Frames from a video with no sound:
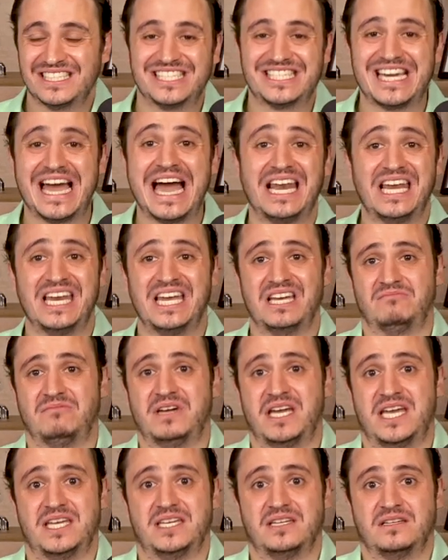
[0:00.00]
chale,
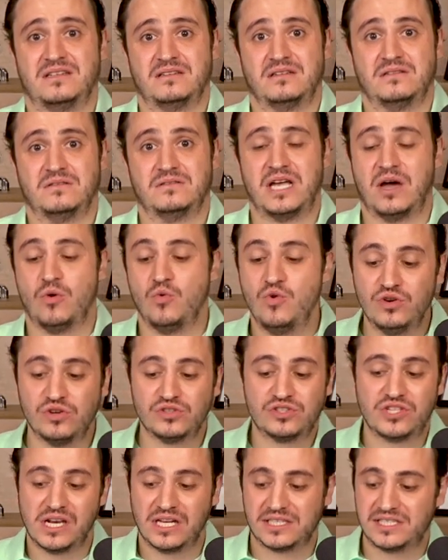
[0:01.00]
güey. O sea,
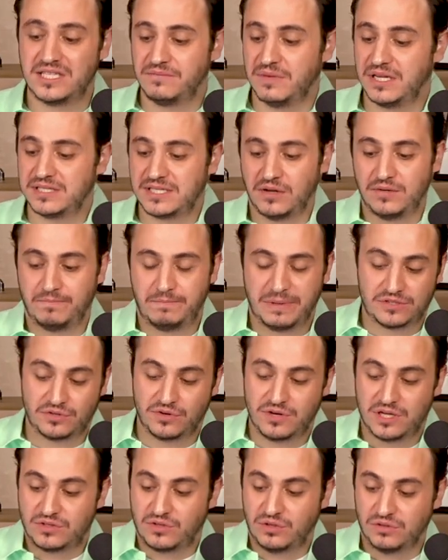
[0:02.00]
uno, si lastimas a
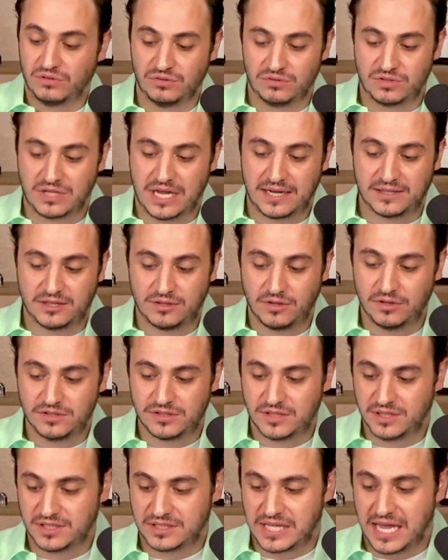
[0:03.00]
personas con tus
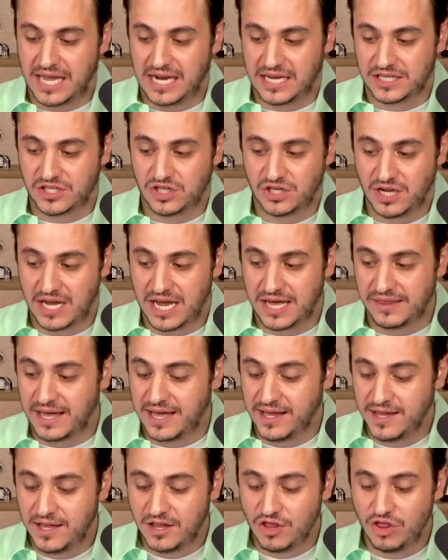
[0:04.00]
actos, está de la
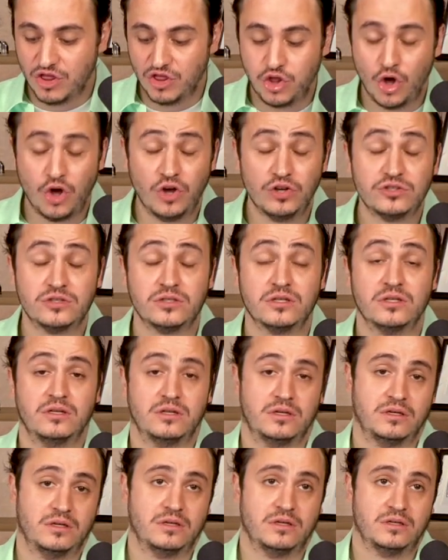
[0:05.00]
chingada. Dos,
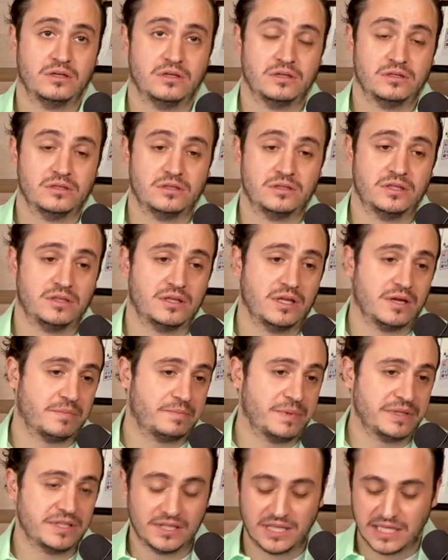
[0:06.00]
si de
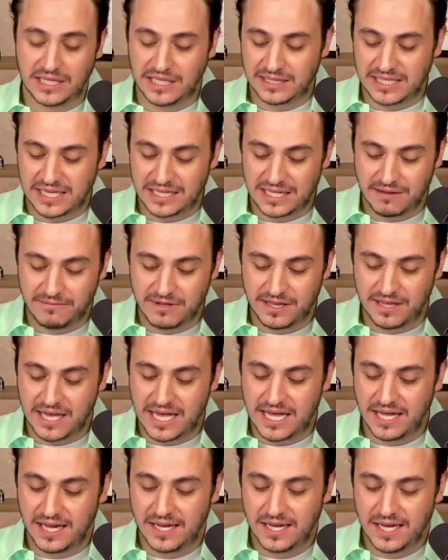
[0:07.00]
repente te quitas la
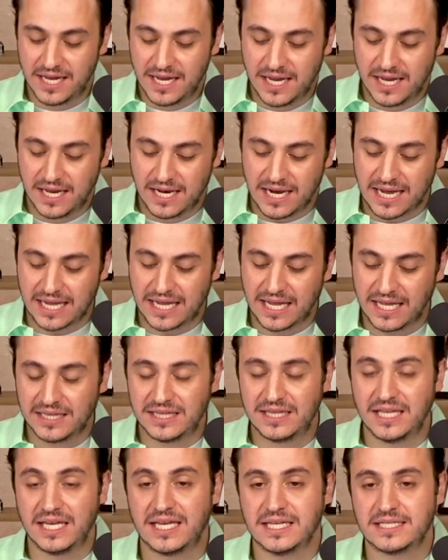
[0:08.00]
vida, la
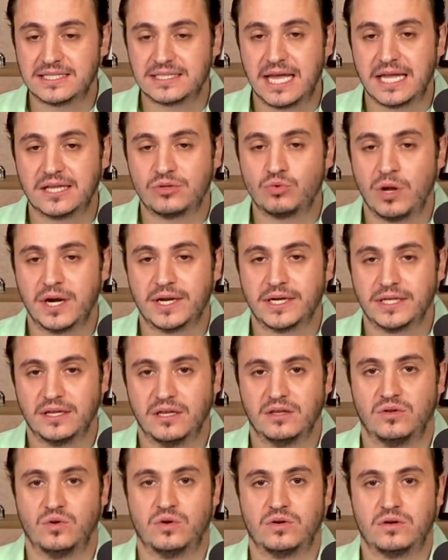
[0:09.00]
gente que está a tu
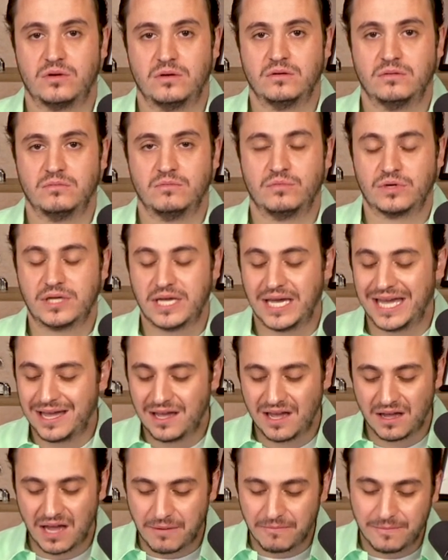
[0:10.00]
alrededor,
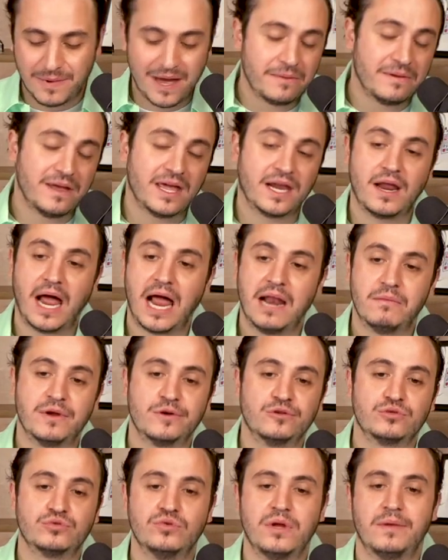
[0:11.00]
porque va a haber al
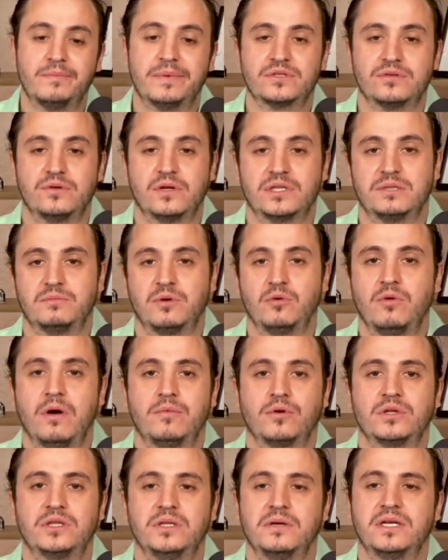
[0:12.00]
menos una persona que se
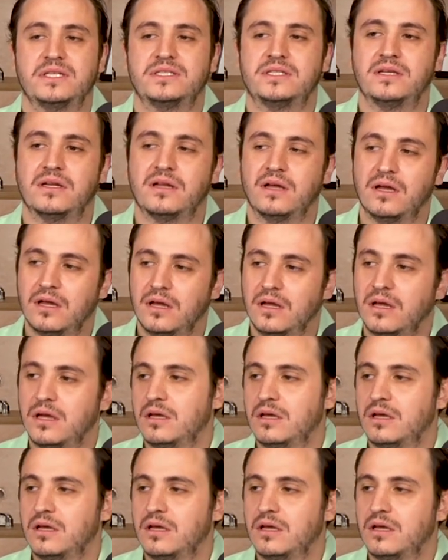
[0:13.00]
preocupa por ti, va a decir,